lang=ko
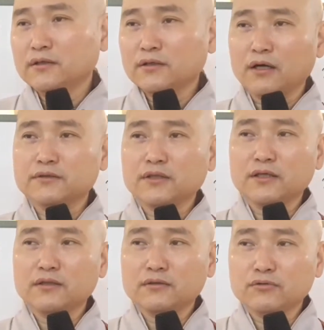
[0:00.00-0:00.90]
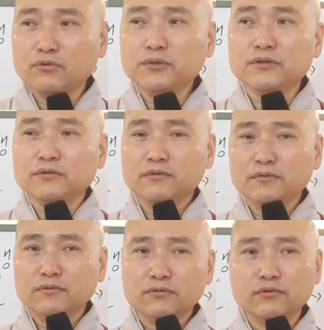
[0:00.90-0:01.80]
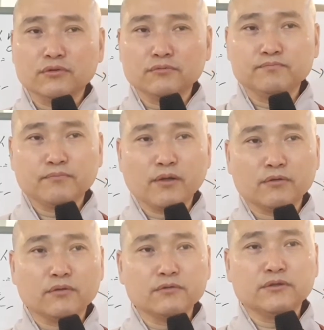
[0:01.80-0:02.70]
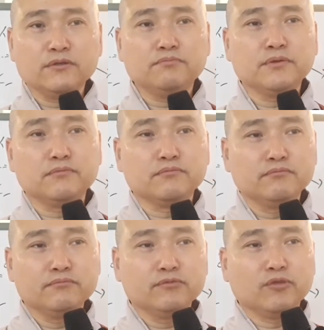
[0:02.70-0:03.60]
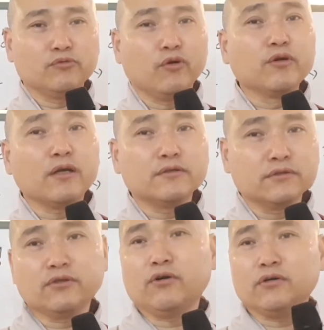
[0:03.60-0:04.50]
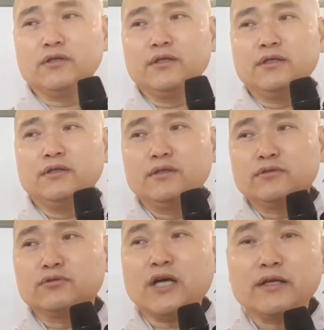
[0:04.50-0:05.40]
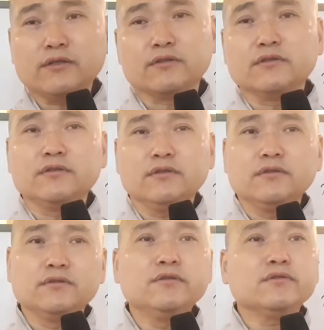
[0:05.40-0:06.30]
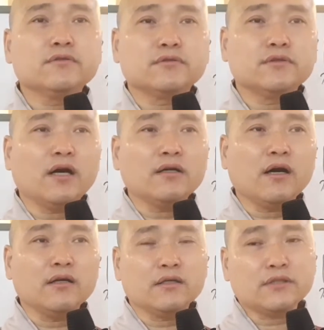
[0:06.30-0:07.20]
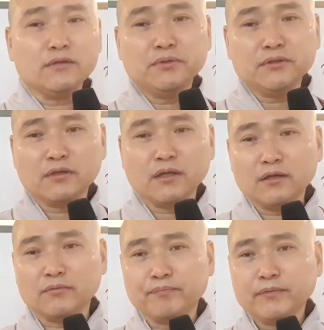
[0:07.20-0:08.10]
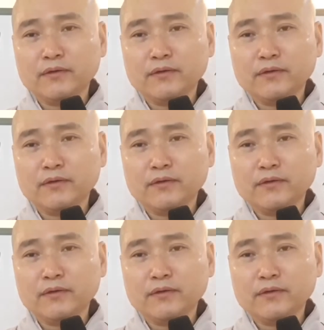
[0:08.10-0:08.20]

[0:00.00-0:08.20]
각자의 고민, 또 어떤 슬픔, 뭐 원하는 거, 또 사연 이런 것들을 하나하나 살필 때